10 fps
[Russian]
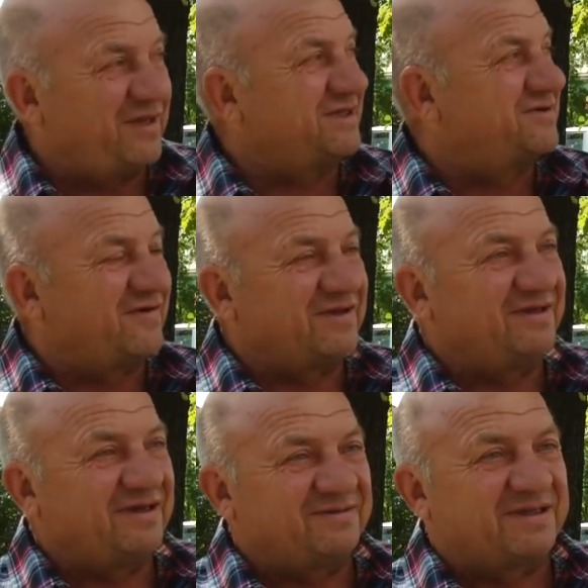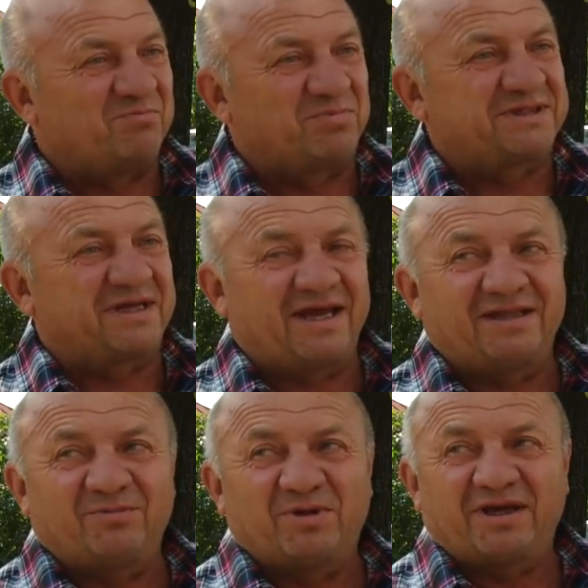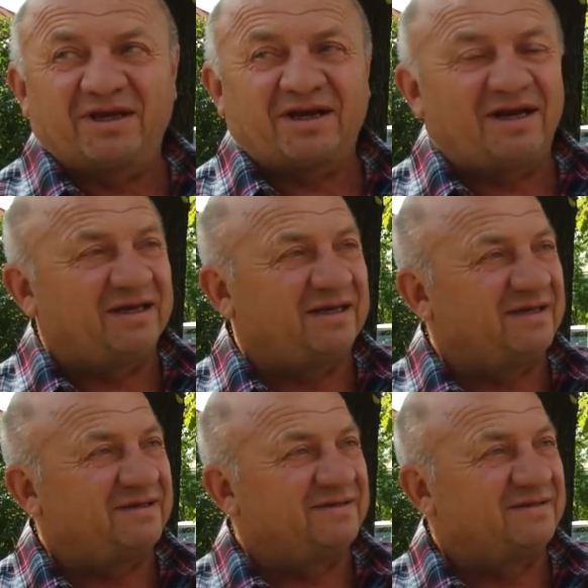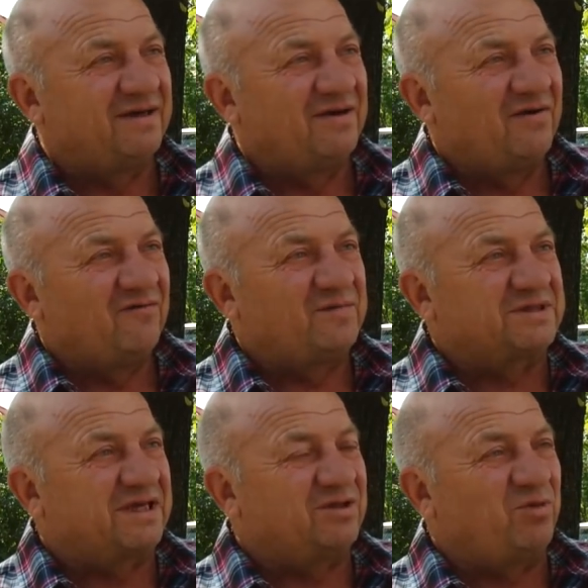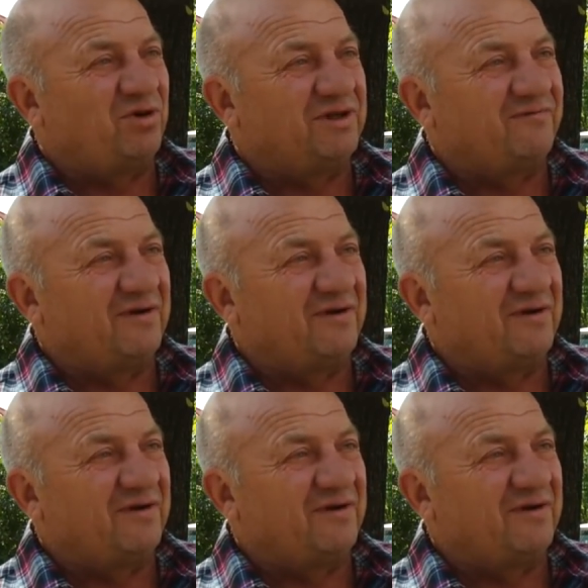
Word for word: детстве там постоянно мы играли и в баскетбол, и в